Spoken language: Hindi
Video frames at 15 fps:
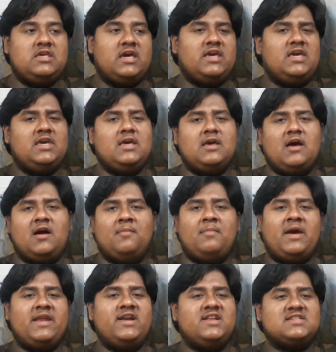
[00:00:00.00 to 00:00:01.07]
यही हम
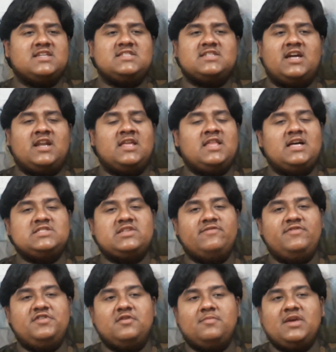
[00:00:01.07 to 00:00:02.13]
मैंने डिस्कस करना था आज
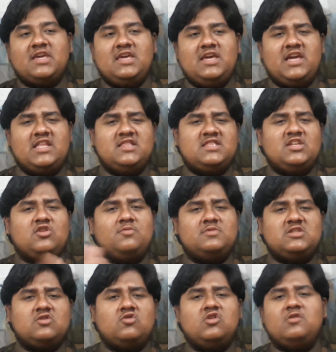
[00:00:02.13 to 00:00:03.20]
की वीडियो में कि इन तीनों
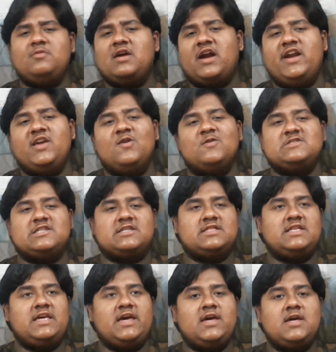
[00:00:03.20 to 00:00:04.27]
में से कोई भी गाड़ी हो
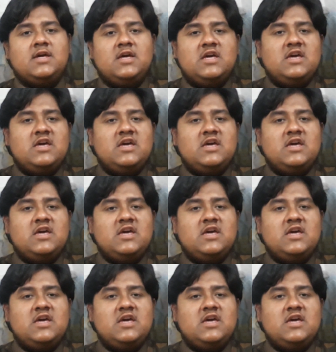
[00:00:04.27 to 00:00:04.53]
सकती है